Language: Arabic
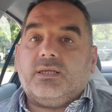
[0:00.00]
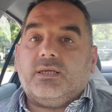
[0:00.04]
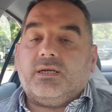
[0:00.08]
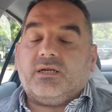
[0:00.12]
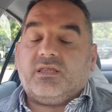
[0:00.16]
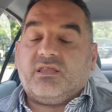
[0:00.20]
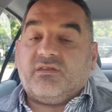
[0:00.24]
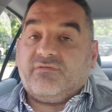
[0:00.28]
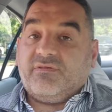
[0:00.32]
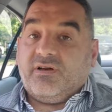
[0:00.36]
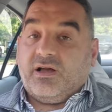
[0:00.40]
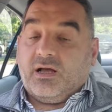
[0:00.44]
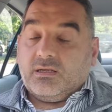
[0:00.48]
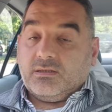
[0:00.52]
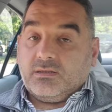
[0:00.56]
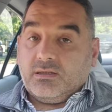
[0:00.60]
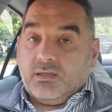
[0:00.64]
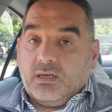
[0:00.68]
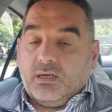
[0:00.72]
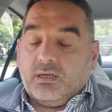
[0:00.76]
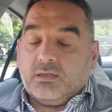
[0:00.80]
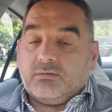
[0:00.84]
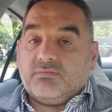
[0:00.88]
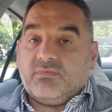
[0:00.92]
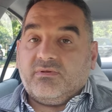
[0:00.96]
ارتفاع
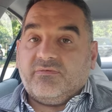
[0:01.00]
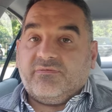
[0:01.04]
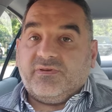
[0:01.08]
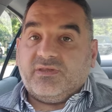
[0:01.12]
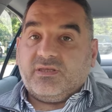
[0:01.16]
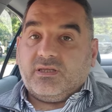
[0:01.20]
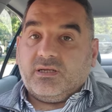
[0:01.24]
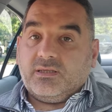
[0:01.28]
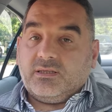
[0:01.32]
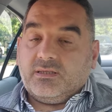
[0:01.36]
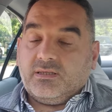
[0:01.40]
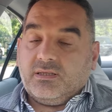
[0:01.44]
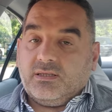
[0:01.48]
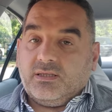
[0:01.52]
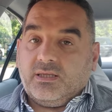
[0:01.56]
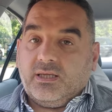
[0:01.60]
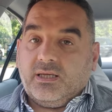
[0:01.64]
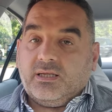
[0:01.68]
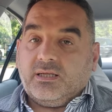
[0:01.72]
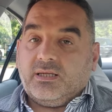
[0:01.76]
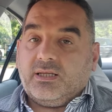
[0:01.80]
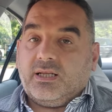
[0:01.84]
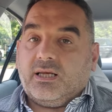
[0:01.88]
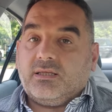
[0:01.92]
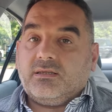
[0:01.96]
الضغط من فترة
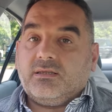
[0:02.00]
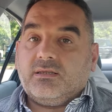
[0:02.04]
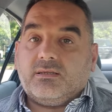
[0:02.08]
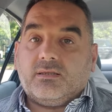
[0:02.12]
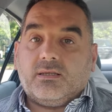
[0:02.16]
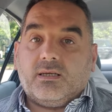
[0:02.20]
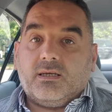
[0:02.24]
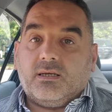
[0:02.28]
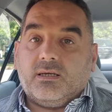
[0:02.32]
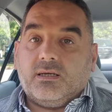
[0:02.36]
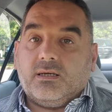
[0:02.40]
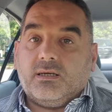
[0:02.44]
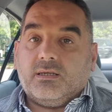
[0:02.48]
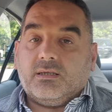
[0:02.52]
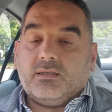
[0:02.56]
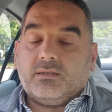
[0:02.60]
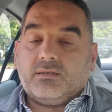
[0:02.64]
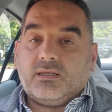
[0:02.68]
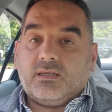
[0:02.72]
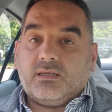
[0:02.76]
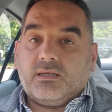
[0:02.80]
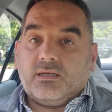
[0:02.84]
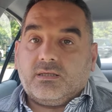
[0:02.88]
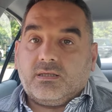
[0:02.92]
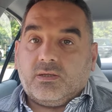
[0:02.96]
سنتين ثلاثة آه،
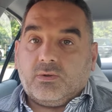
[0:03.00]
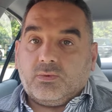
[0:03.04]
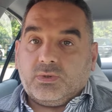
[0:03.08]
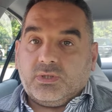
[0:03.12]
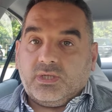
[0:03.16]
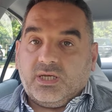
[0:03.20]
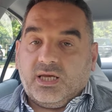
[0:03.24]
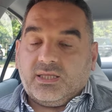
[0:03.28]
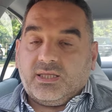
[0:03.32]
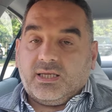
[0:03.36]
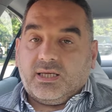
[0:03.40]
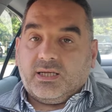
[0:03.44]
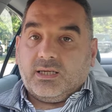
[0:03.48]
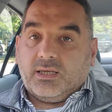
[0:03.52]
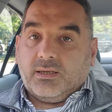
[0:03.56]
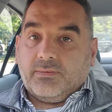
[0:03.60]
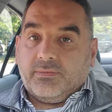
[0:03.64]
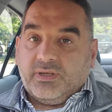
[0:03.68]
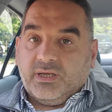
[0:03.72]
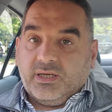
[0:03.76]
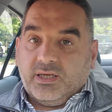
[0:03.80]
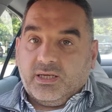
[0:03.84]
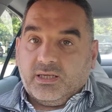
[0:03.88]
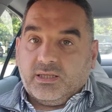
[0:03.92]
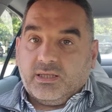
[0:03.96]
صدرت توصيات عن
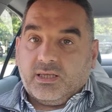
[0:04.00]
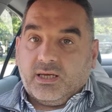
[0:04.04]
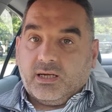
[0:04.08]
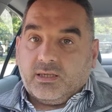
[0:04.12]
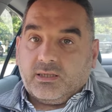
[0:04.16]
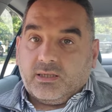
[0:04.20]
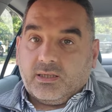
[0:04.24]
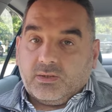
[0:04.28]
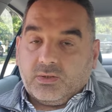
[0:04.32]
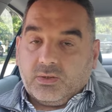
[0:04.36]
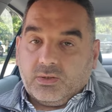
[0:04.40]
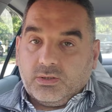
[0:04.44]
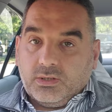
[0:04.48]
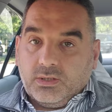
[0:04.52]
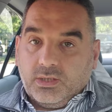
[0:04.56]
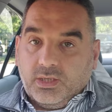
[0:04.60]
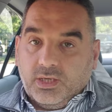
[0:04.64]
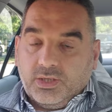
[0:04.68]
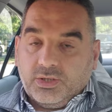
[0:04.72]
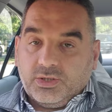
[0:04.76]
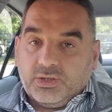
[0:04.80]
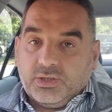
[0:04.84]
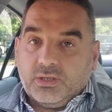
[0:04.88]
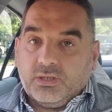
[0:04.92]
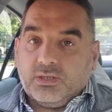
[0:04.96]
الامريكان Heart
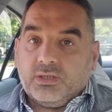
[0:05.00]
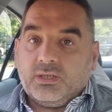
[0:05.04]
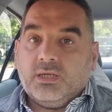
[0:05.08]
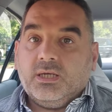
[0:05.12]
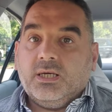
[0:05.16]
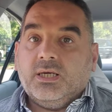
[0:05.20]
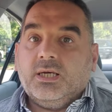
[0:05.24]
اسوسيشن